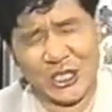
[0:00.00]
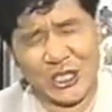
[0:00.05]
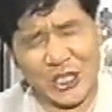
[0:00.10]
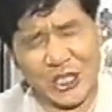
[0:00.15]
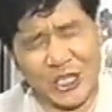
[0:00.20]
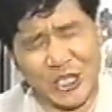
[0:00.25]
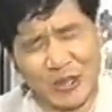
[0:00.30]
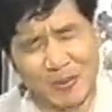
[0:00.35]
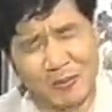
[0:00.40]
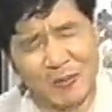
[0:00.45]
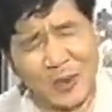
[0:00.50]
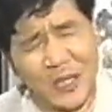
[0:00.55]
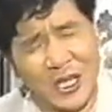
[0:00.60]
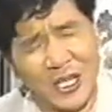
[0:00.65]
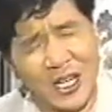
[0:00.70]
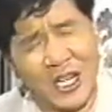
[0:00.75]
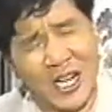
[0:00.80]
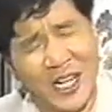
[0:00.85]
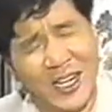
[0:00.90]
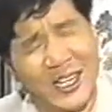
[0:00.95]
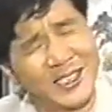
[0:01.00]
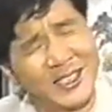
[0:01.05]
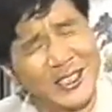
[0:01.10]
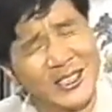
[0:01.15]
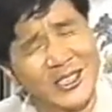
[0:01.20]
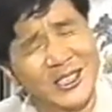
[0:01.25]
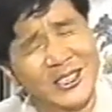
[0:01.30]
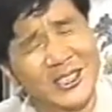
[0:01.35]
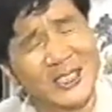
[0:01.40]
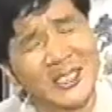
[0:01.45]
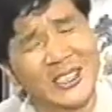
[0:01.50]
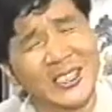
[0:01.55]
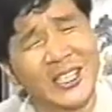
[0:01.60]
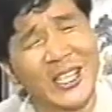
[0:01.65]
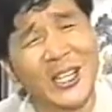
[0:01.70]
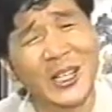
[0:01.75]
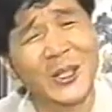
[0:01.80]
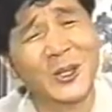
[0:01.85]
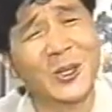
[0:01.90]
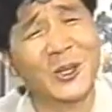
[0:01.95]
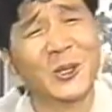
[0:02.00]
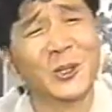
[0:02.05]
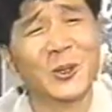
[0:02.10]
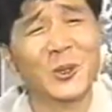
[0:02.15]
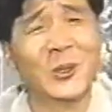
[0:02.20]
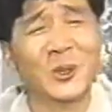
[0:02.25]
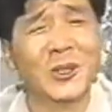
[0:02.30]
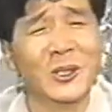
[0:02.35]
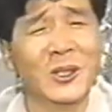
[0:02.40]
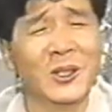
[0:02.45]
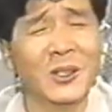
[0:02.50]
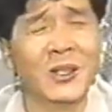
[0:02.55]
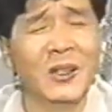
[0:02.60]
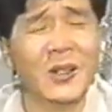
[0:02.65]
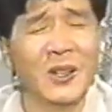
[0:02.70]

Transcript: 찐빵 같은 내 얼굴